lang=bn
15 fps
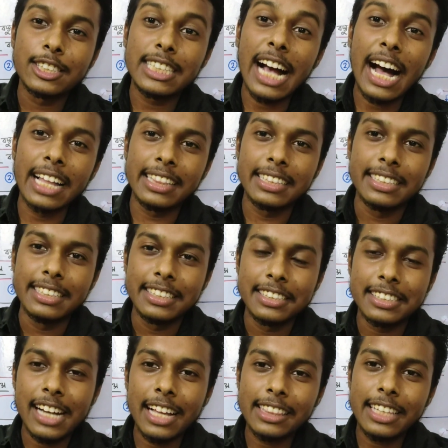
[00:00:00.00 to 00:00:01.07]
চাঁদ
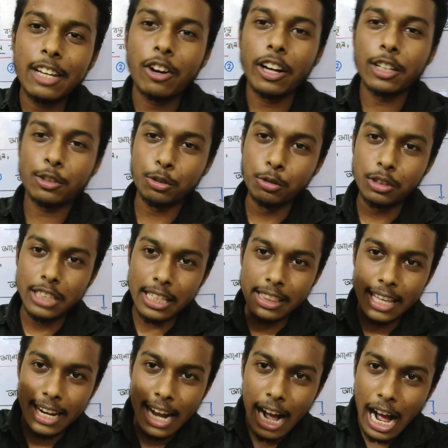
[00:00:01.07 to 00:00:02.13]
চাঁদ কি করে সূর্যের
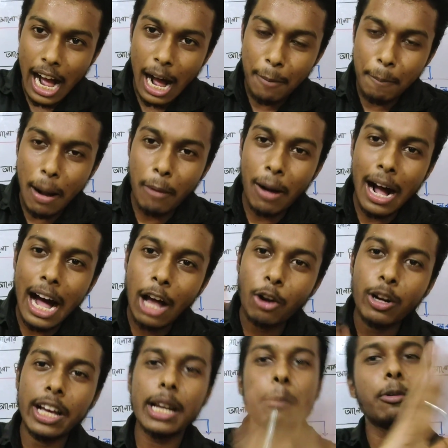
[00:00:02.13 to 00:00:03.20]
থেকে পাওয়া
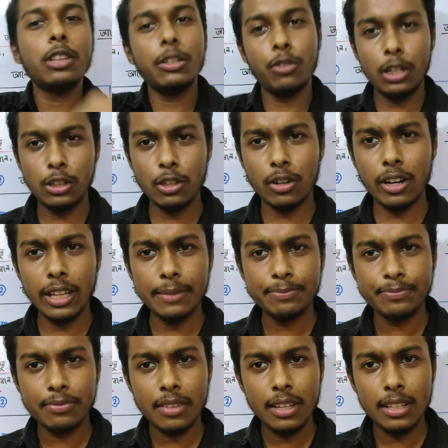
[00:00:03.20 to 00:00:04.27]
আলোটাকে প্রতিফলিত করে
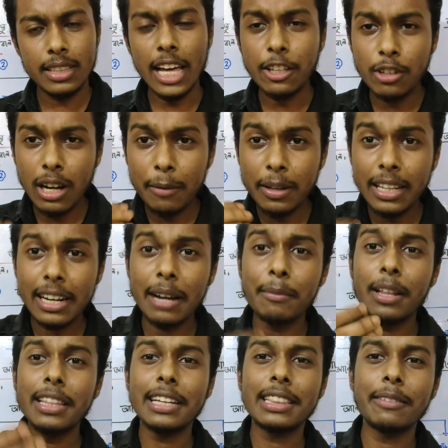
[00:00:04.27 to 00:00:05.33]
তাই জন্য আমাদেরকে
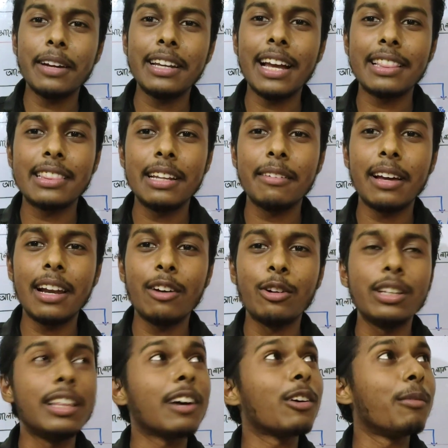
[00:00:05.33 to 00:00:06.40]
আমরা দেখতে পাই রাত্রিবেলা
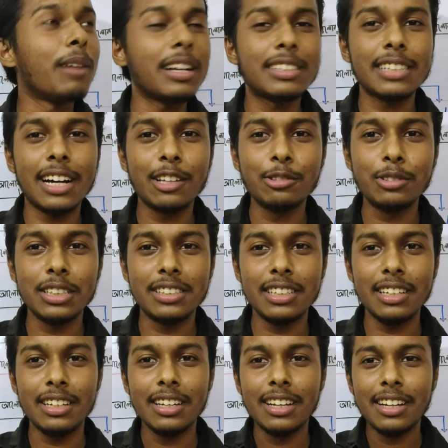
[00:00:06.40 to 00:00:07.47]
ওই দেখো মা চাঁদ
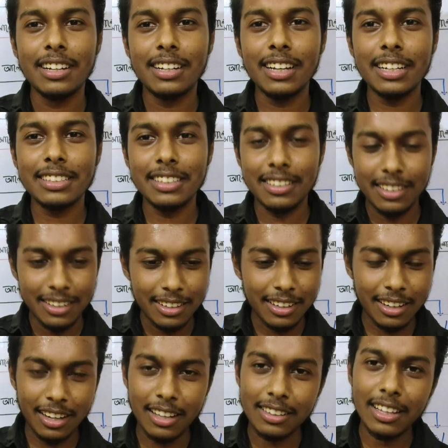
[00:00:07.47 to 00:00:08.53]
উঠেছে ঠিক আছে
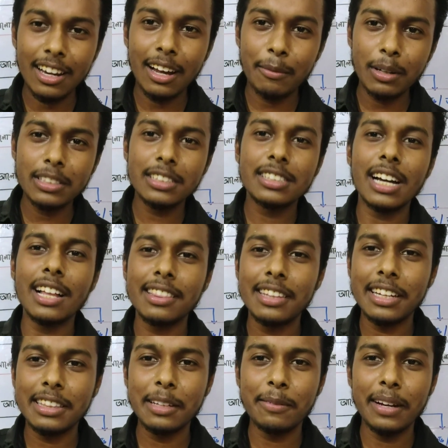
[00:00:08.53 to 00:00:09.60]
তাহলে আমরা যে চাঁদ
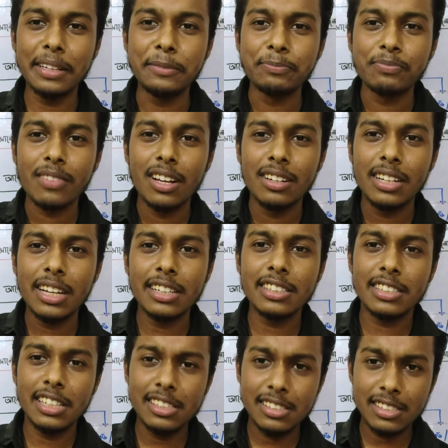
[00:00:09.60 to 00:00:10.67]
দেখতে পাই ঠিক
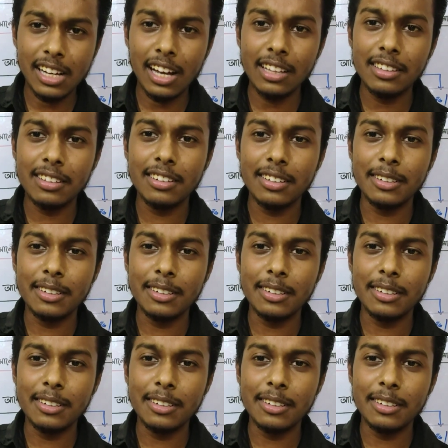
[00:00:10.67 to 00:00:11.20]
আছে সেই চাঁদ